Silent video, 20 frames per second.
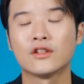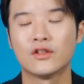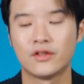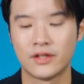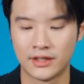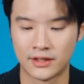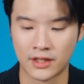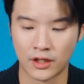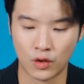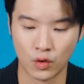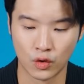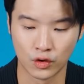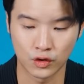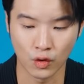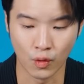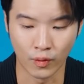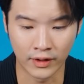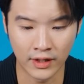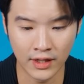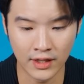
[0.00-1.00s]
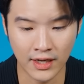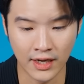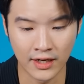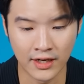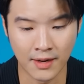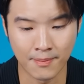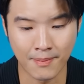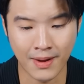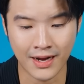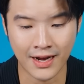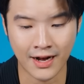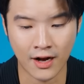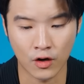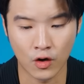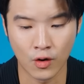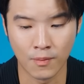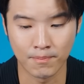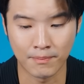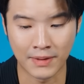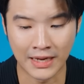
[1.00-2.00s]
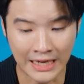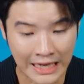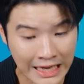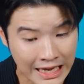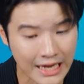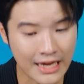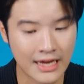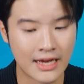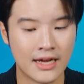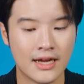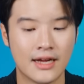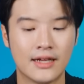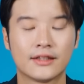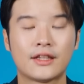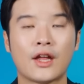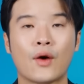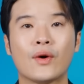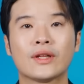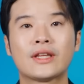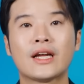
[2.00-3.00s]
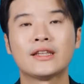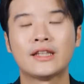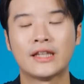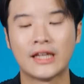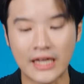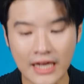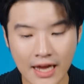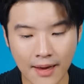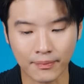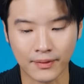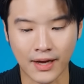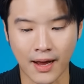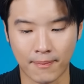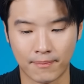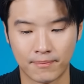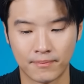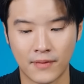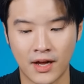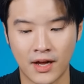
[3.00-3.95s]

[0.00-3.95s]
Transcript: คโนโลยีจะดูสูงขึ้นในเดือนมกราคมปีนี้แต่ว่าถ้าเทียบกับ